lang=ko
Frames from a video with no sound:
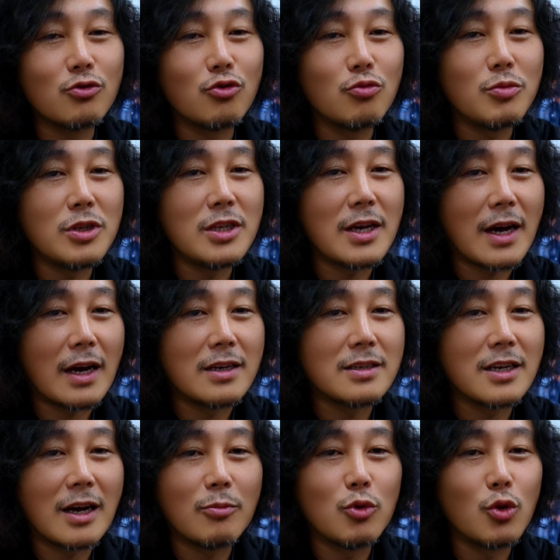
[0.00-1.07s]
국민이
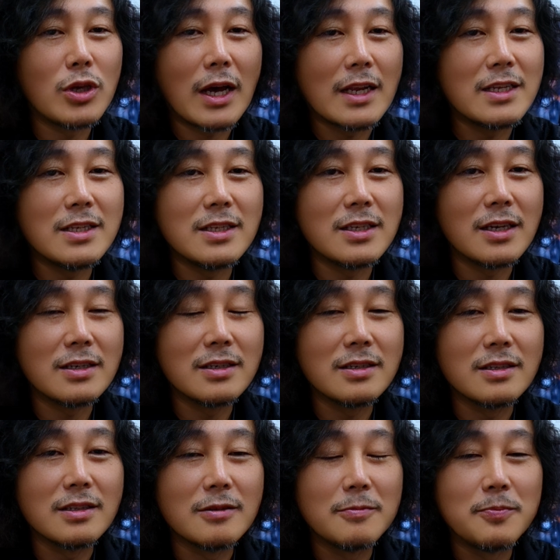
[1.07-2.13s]
아는 감독이 아닌
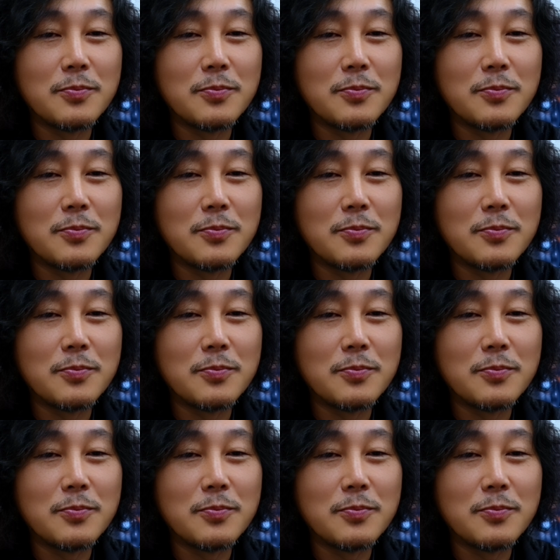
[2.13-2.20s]
이상은